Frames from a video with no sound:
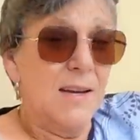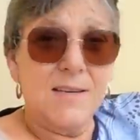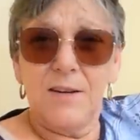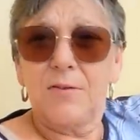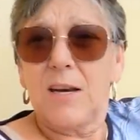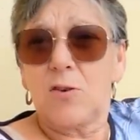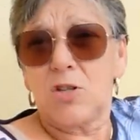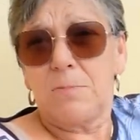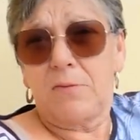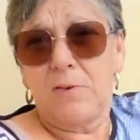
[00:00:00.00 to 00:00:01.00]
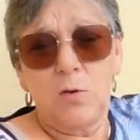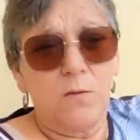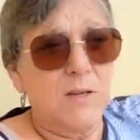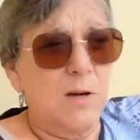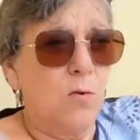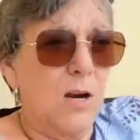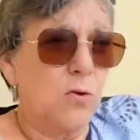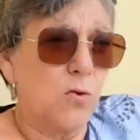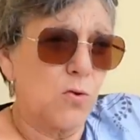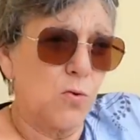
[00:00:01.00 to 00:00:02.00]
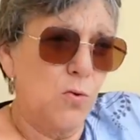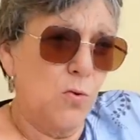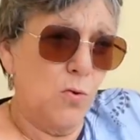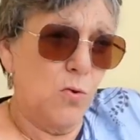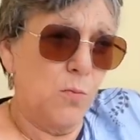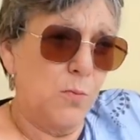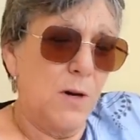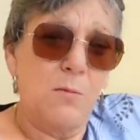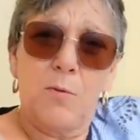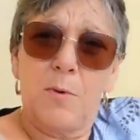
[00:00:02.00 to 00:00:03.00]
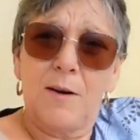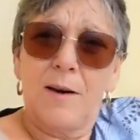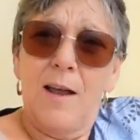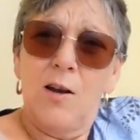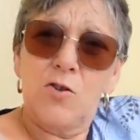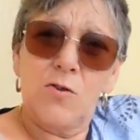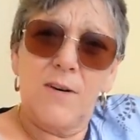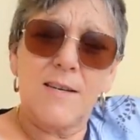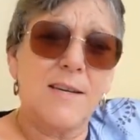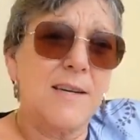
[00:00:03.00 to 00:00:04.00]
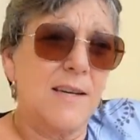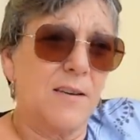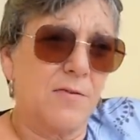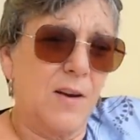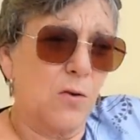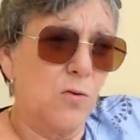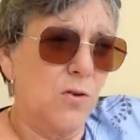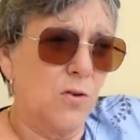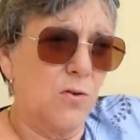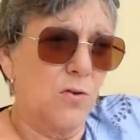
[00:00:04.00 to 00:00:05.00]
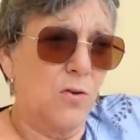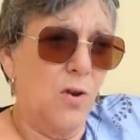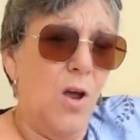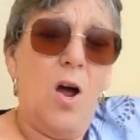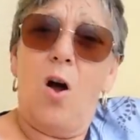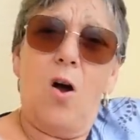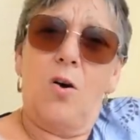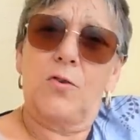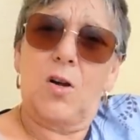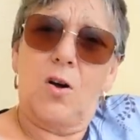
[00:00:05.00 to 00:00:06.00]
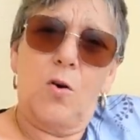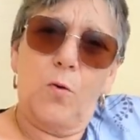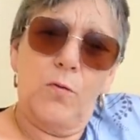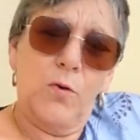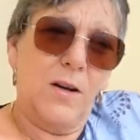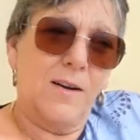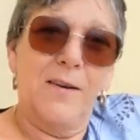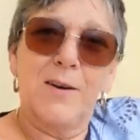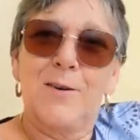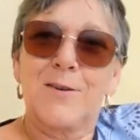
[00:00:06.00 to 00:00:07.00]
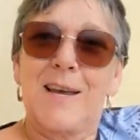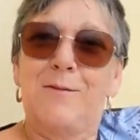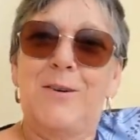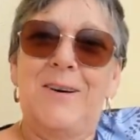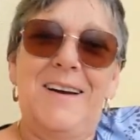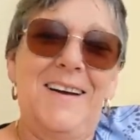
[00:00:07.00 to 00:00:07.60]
C'est vrai que j'ai pas fait de vidéo là-dessus euh, depuis un moment. Je vais essayer d'en faire une euh, en rentrant, en revenant avec le savon.